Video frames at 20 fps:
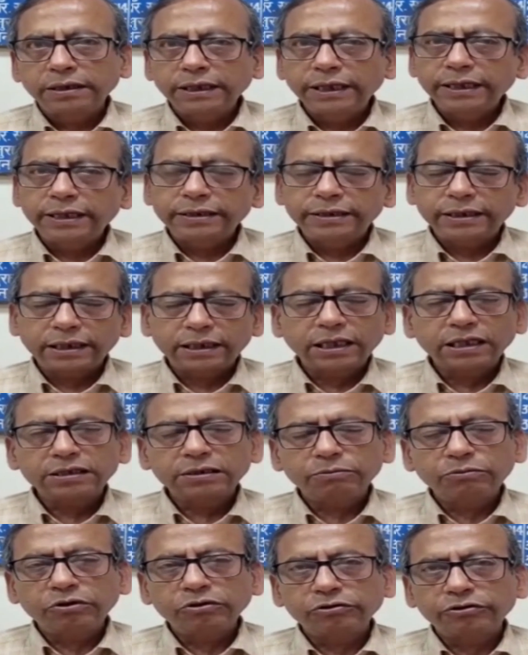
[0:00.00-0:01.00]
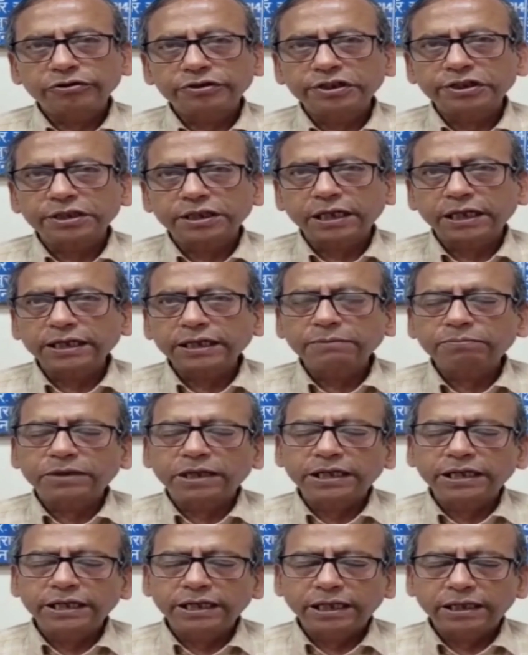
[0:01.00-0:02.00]
ये यथासंभव कोशिश करें कि
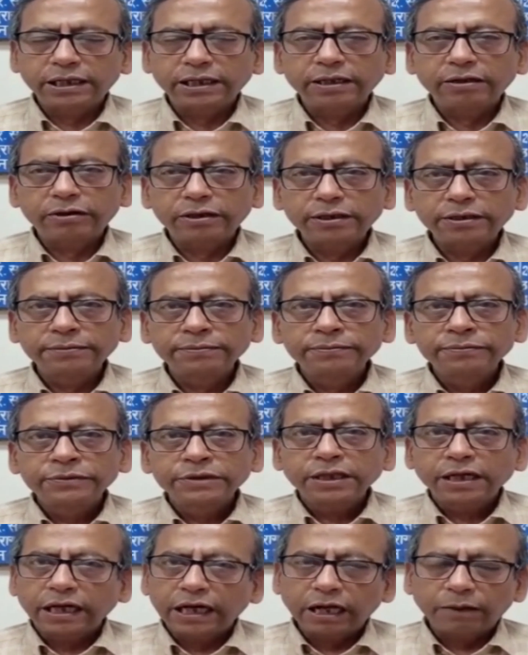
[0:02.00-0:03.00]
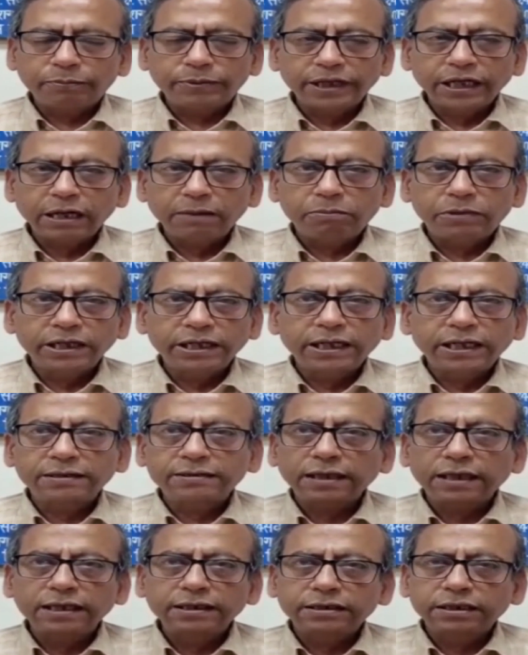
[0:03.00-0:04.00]
पानी ना ठहरे घर पे आप बड़ी
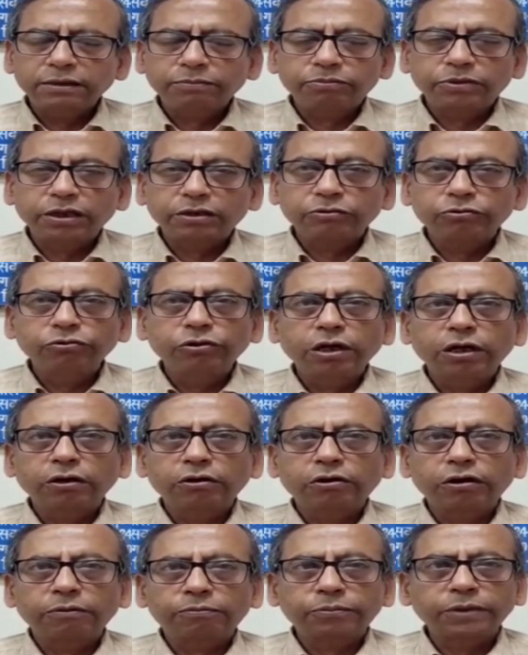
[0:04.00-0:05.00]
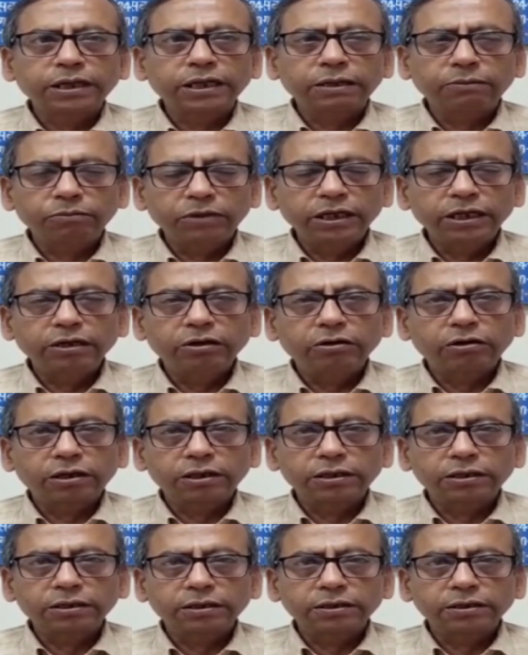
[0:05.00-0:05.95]
आसानी से अपने कूलर और अपने गमले और